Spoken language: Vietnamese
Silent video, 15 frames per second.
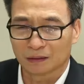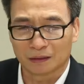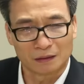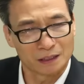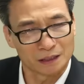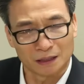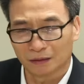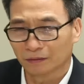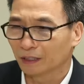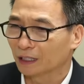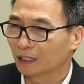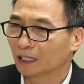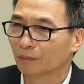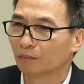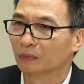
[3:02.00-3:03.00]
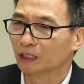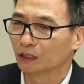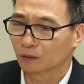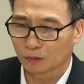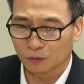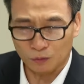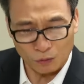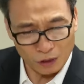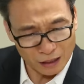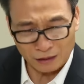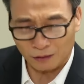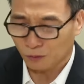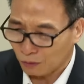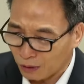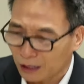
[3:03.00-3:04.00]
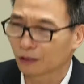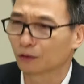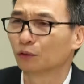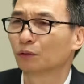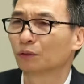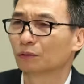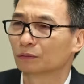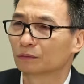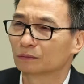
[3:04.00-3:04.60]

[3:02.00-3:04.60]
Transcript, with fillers: là người dân Việt Nam mình quá quá là tốt.